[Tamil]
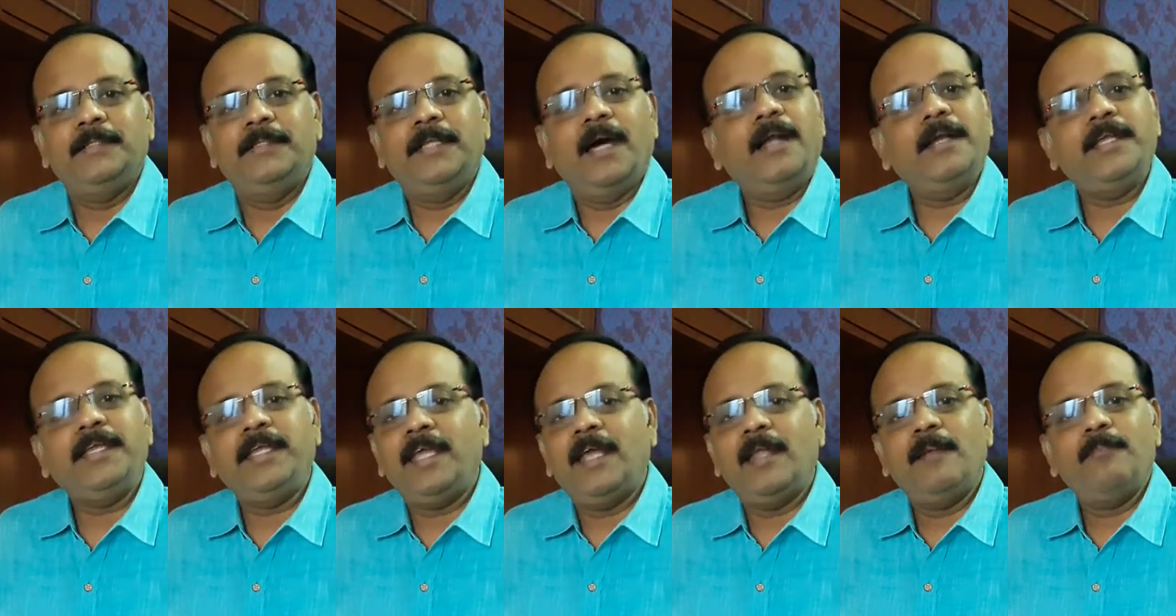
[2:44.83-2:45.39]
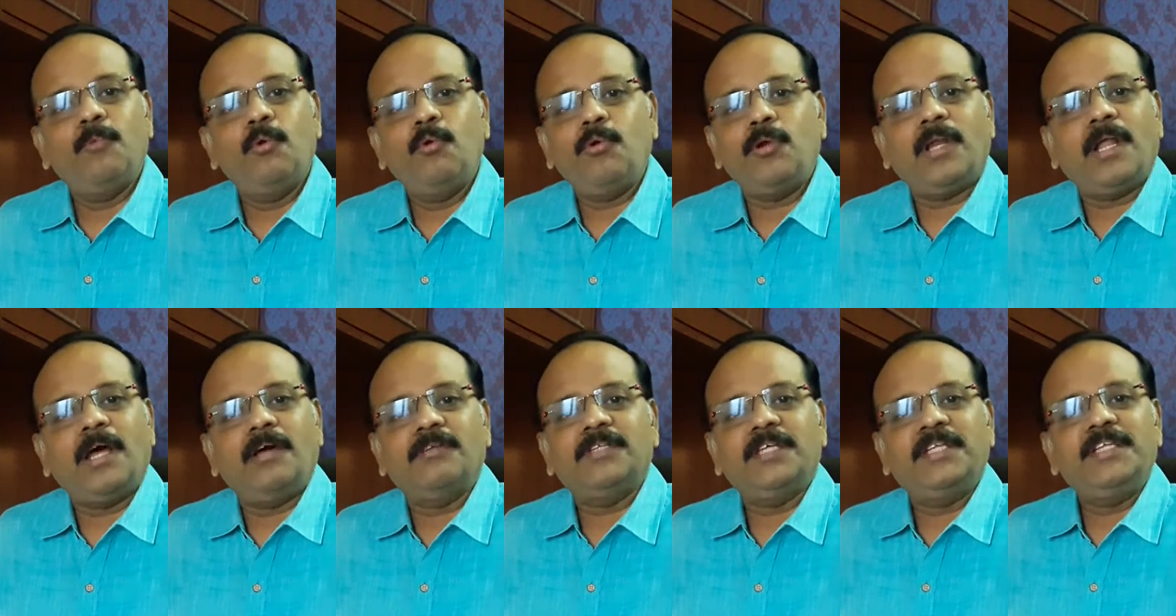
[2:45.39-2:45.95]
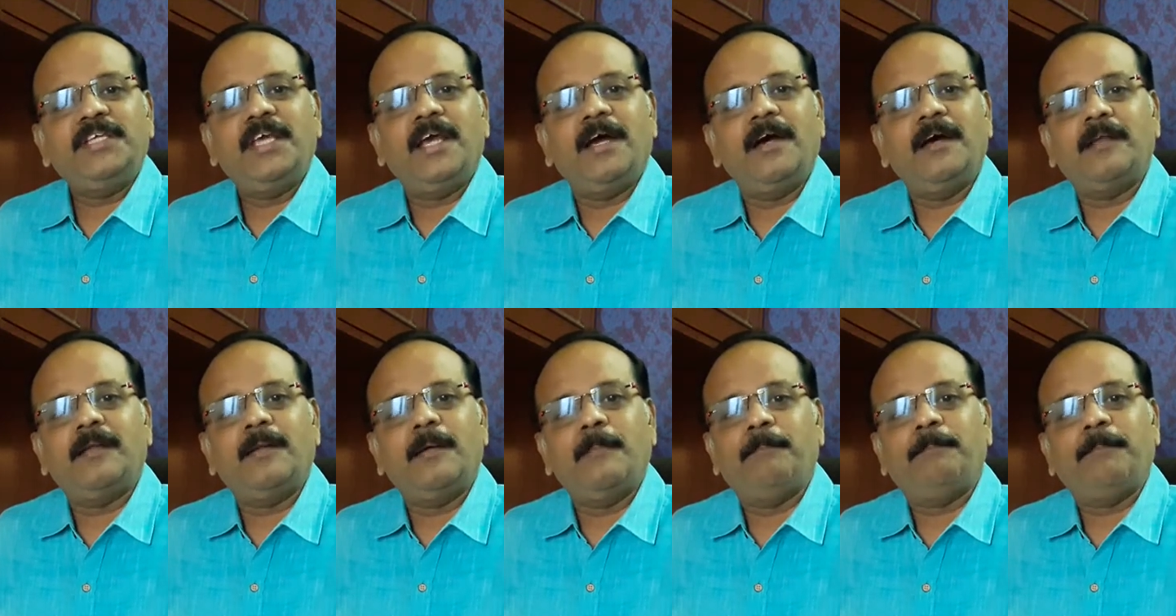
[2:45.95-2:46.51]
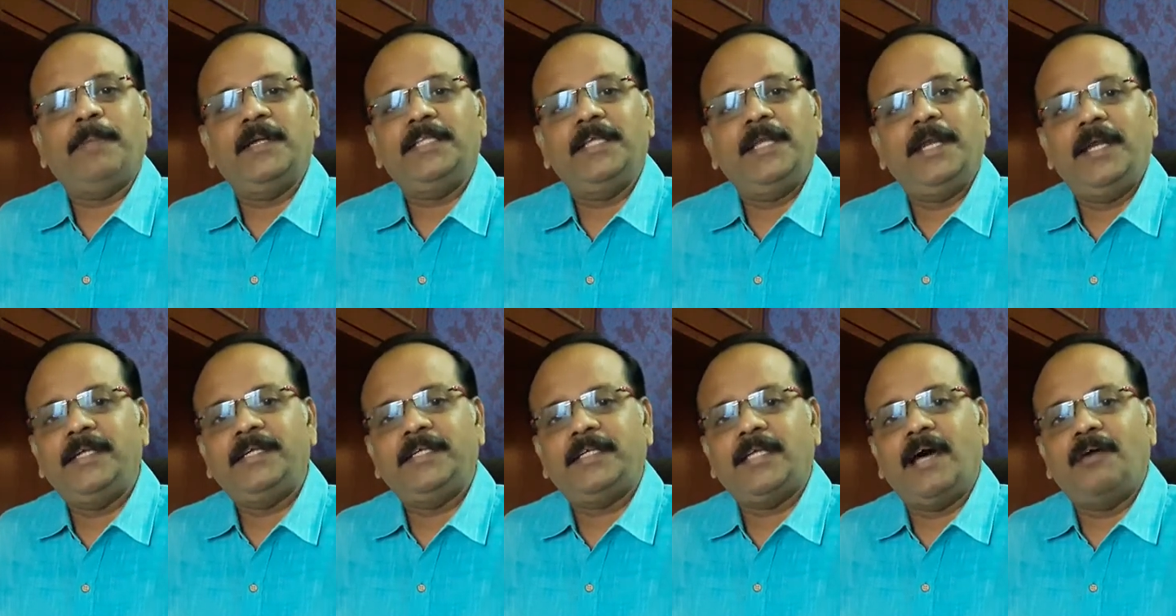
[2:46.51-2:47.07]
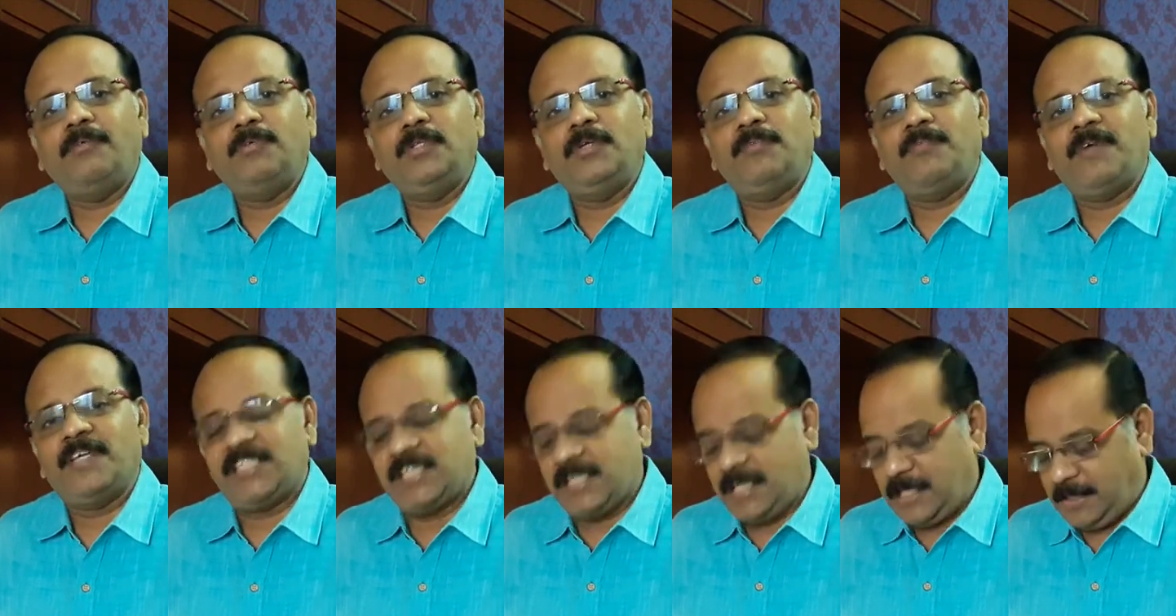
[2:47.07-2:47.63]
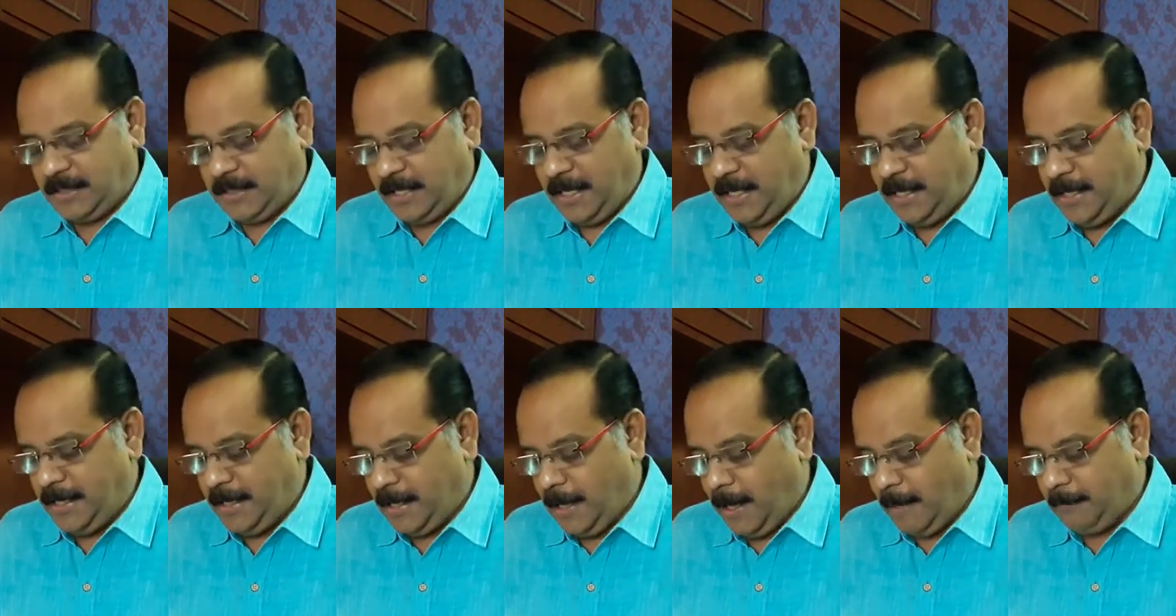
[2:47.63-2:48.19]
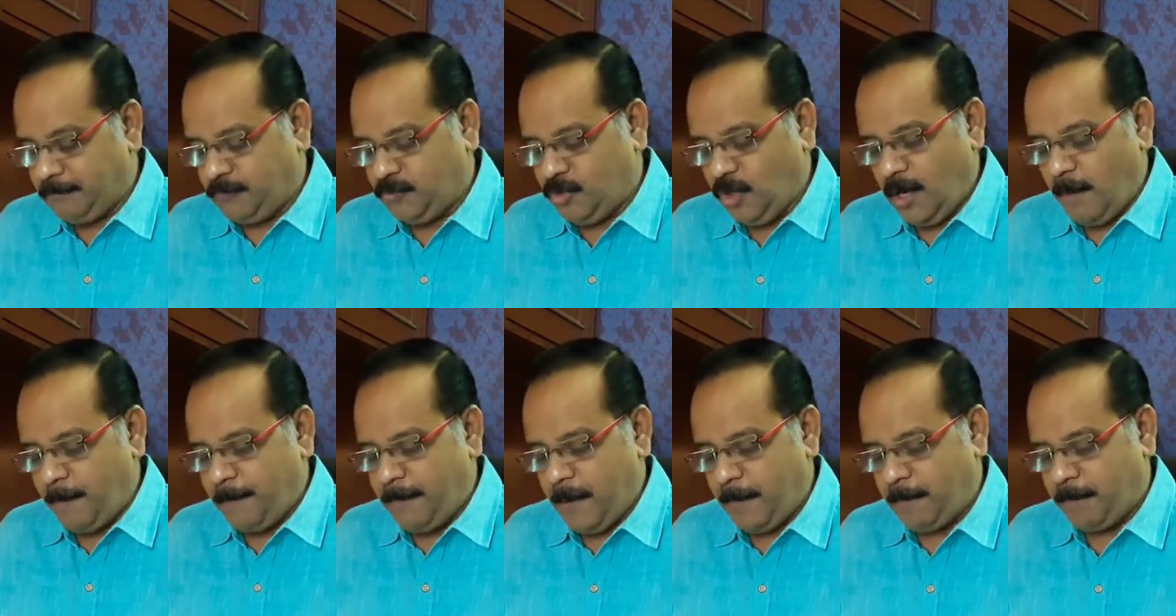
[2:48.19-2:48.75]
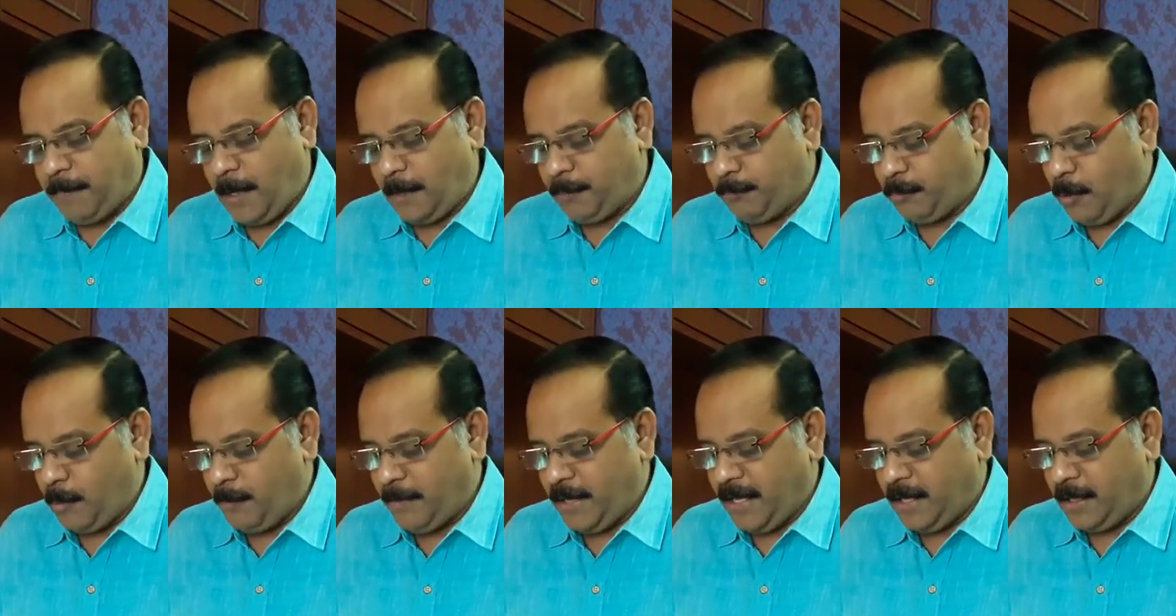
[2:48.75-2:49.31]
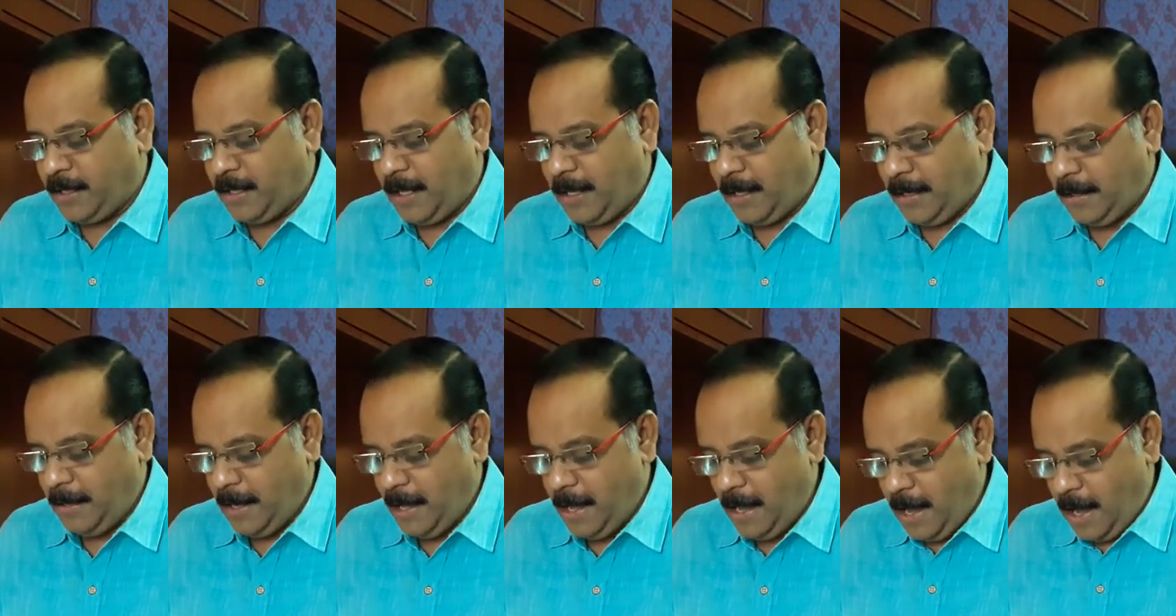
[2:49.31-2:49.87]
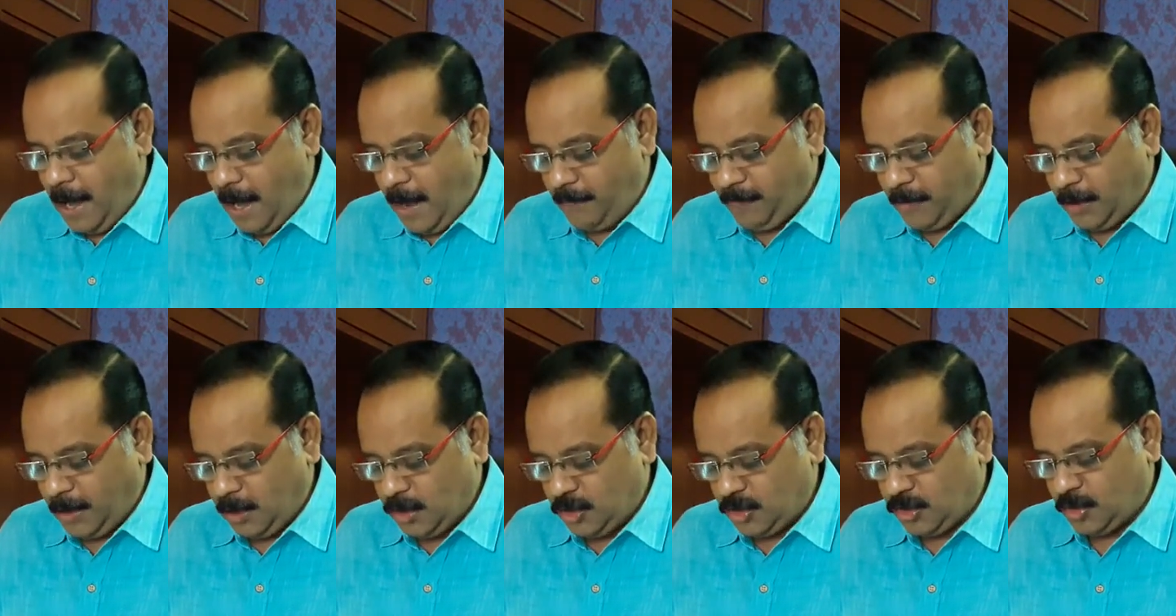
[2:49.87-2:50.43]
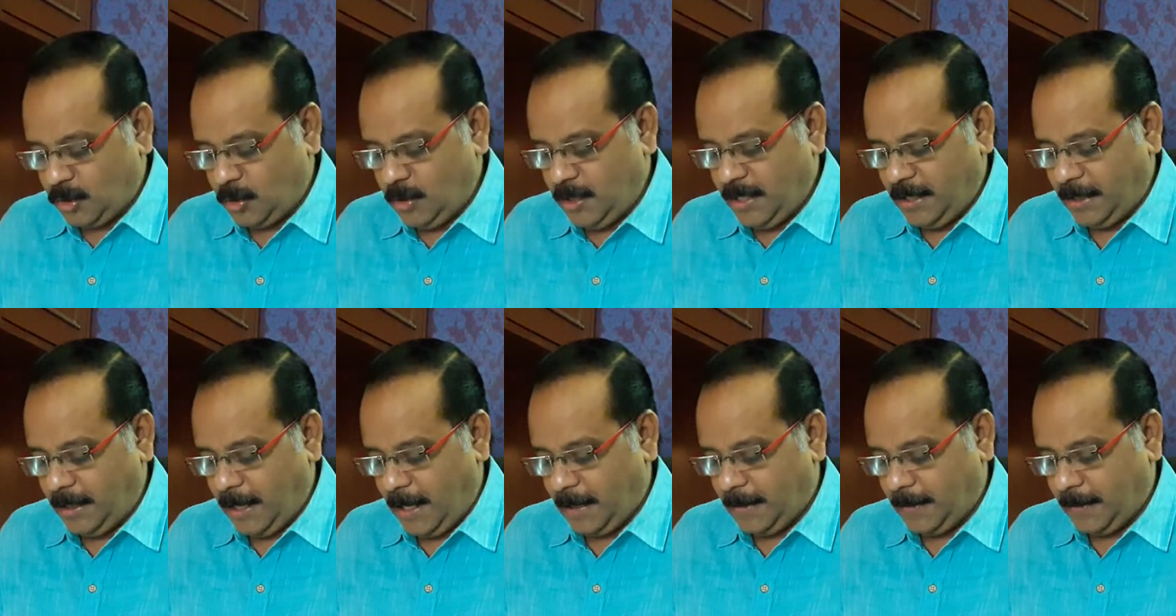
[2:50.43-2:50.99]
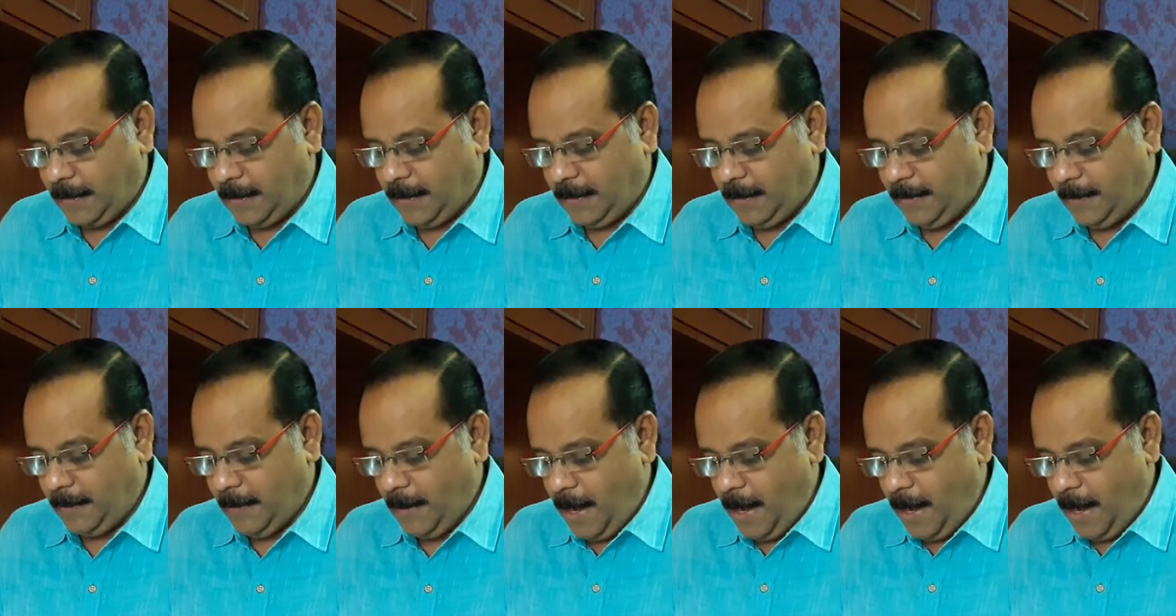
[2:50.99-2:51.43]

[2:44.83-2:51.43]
தானியல் மூன்றாவது அதிகாரம் பதினெட்டாவது வசனத்தை நாம் திருப்பி பார்ப்போமே ஆனால் அவர்கள் சொல்லுகிறார்கள்